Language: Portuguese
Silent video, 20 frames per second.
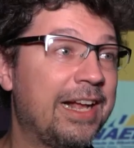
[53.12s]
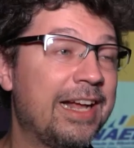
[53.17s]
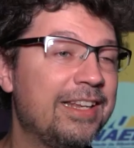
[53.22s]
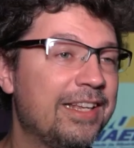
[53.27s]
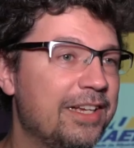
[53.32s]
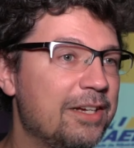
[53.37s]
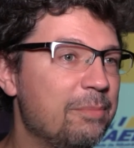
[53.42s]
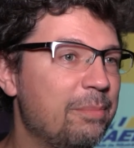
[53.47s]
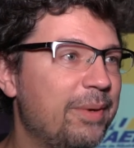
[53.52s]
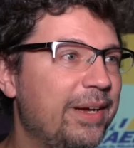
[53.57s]
Cada
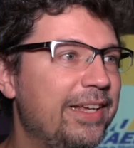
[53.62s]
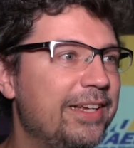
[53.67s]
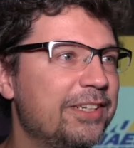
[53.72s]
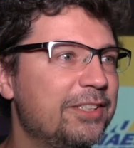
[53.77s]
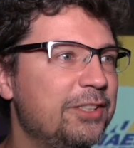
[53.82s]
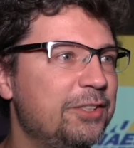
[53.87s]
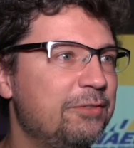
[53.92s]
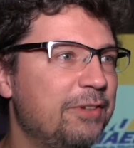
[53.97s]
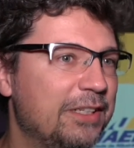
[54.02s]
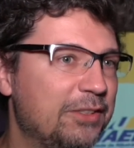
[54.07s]
campanha que a
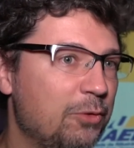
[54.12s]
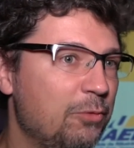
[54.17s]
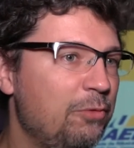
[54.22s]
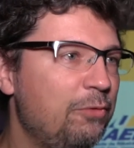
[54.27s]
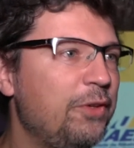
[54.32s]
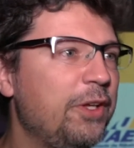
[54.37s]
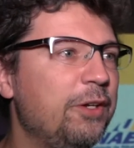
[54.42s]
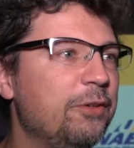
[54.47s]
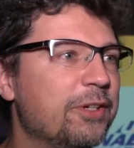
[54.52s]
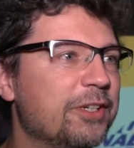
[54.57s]
gente faz é um
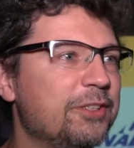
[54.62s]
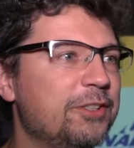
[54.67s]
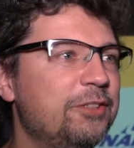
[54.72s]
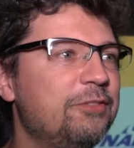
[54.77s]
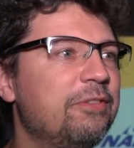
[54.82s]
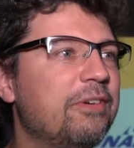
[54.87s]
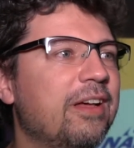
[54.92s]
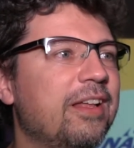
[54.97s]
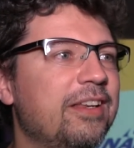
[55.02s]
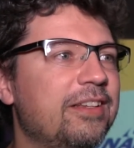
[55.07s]
filho que a gente
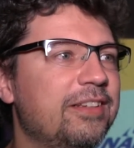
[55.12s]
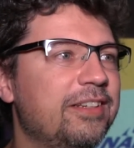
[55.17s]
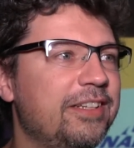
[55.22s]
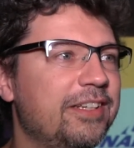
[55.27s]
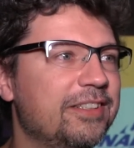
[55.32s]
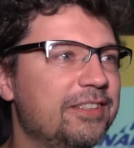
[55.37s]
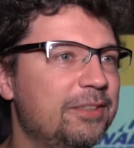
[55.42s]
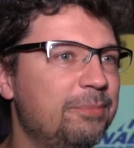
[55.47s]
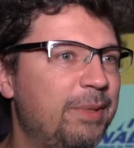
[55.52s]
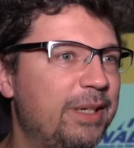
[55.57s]
fala e
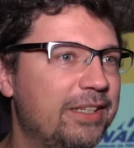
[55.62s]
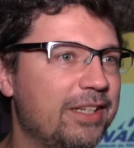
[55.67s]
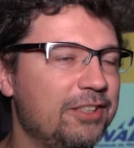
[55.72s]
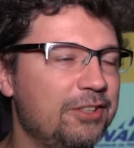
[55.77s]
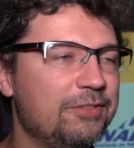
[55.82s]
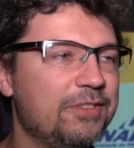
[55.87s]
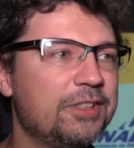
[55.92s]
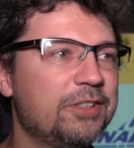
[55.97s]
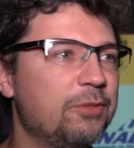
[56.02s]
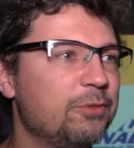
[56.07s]
as
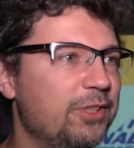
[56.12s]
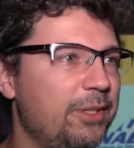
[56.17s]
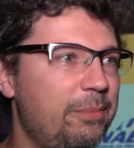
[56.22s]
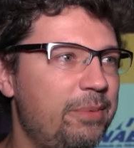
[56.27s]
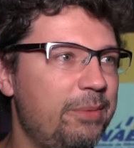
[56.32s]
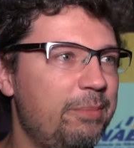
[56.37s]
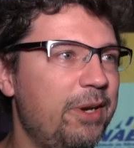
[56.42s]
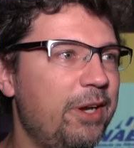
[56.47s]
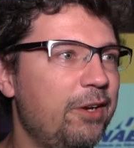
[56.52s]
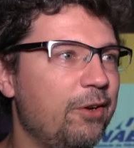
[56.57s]
expectativas são
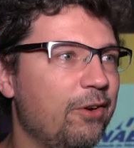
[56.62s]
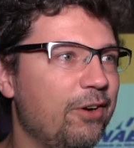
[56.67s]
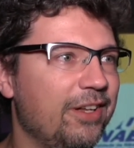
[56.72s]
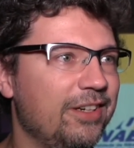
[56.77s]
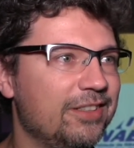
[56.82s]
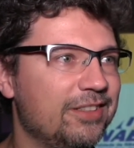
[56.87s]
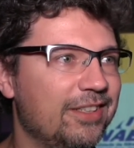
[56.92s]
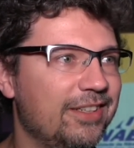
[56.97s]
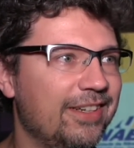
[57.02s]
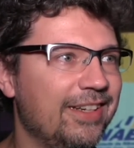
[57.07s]
sempre
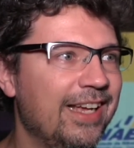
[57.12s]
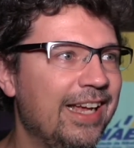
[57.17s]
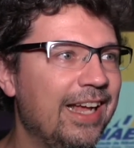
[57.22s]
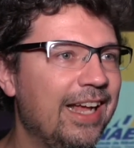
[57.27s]
melhores, né?